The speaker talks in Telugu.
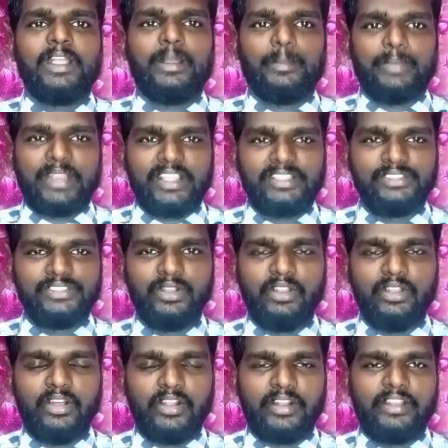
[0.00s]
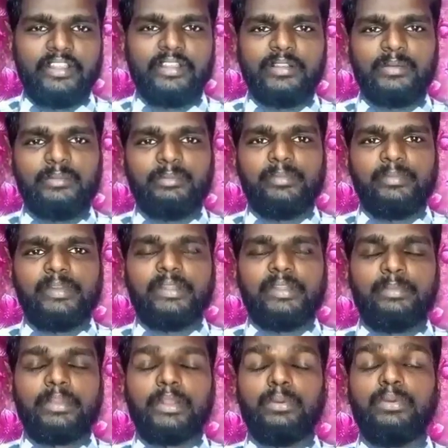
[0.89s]
ప్రైజ్ ద లాడ్ మన
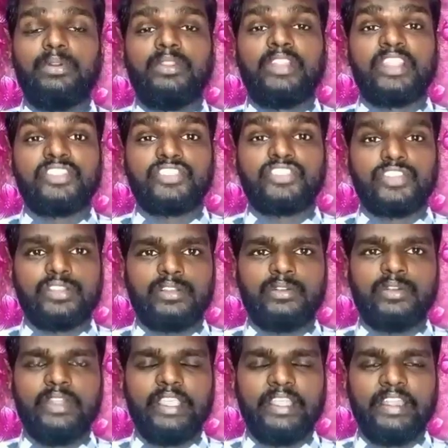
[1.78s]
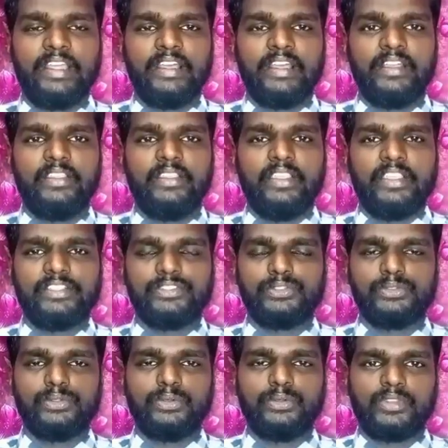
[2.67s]
ప్రభును రక్షకుడైన
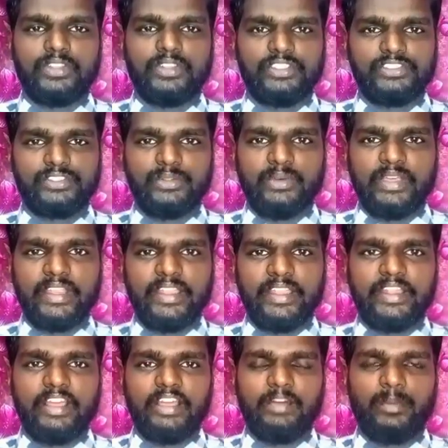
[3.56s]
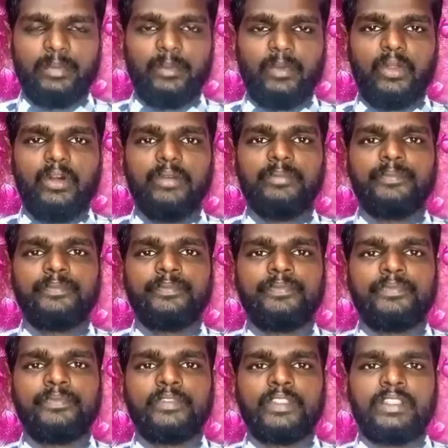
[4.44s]
యేసు క్రీస్తు వారి నామంలో
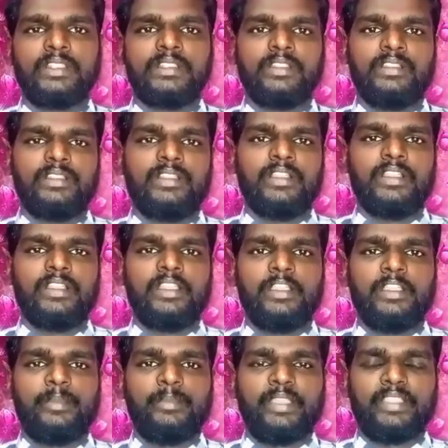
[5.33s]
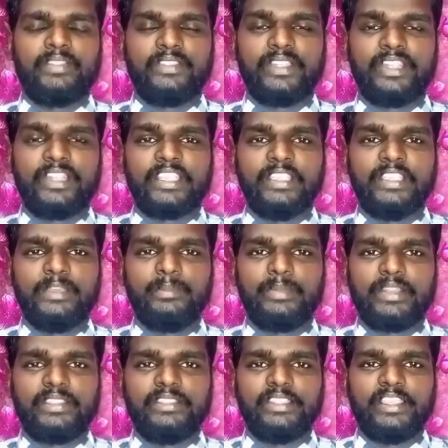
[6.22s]
మీ అందరికీ
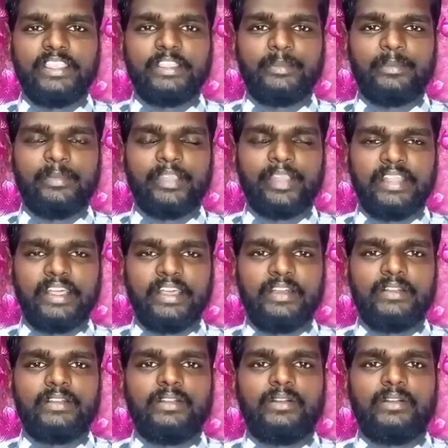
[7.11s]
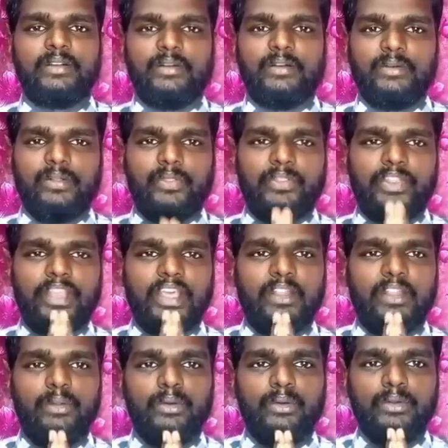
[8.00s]
ప్రత్యేకమైన
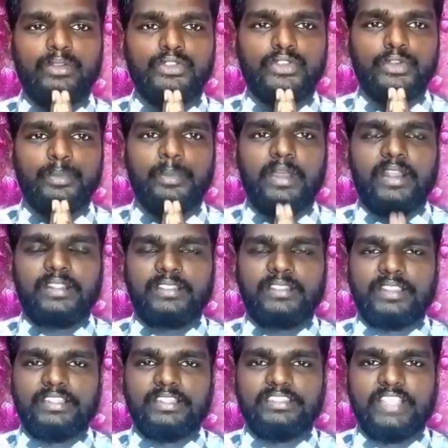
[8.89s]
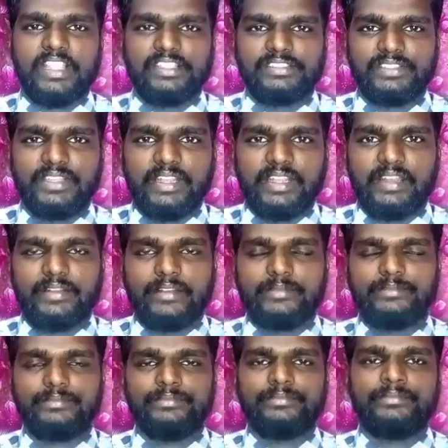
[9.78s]
వందనాలు శుభాలు తెలియజేస్తున్నాను
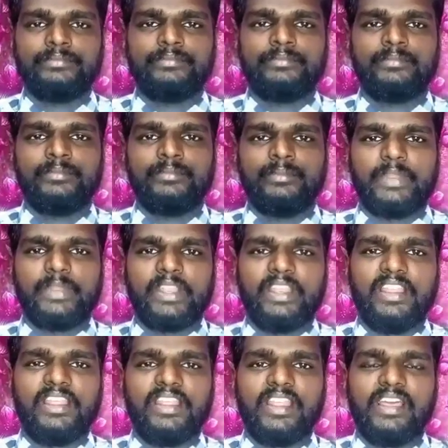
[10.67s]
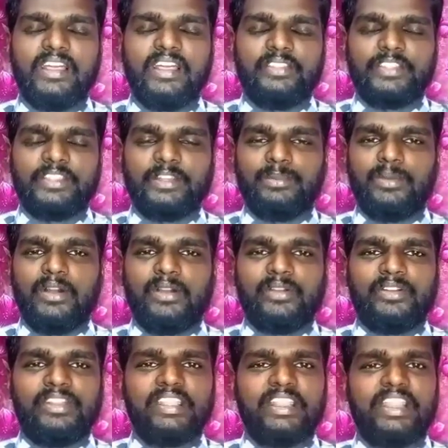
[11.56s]
ప్రిల్లరా అందరూ
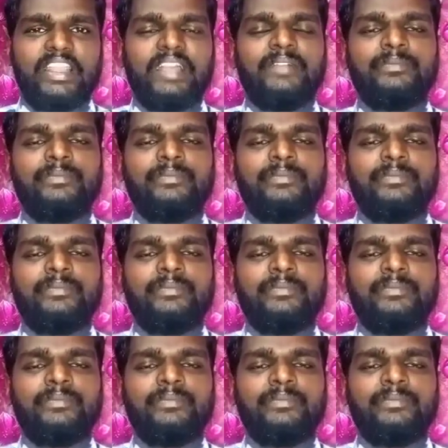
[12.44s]
బాగున్నారా